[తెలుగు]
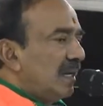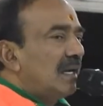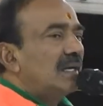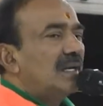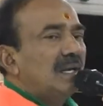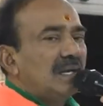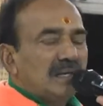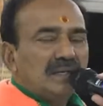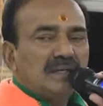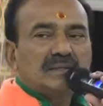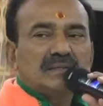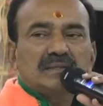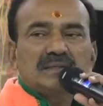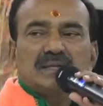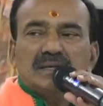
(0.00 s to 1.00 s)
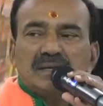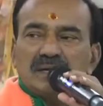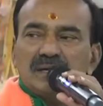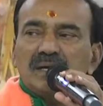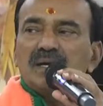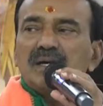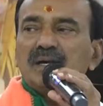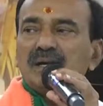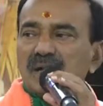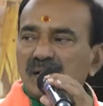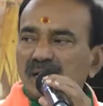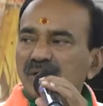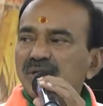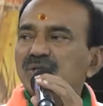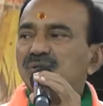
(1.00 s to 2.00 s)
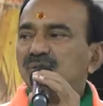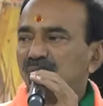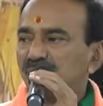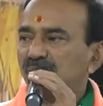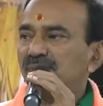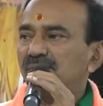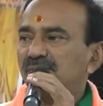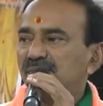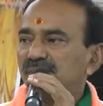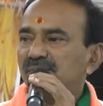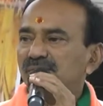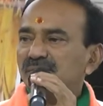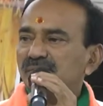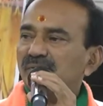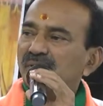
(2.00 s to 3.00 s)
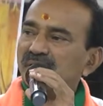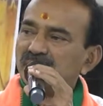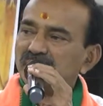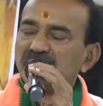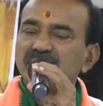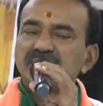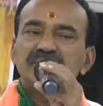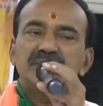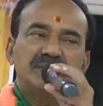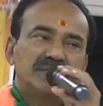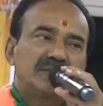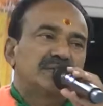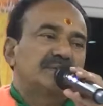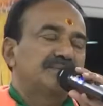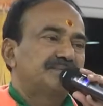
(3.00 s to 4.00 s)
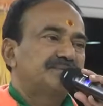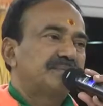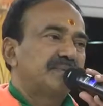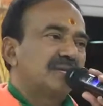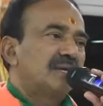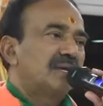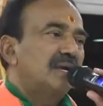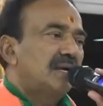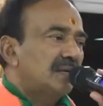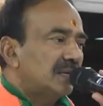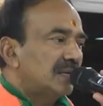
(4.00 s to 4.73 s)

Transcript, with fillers: అట్లా ఆ ఇష్యూలో వారు నిర్ణయం చేయడం అంటే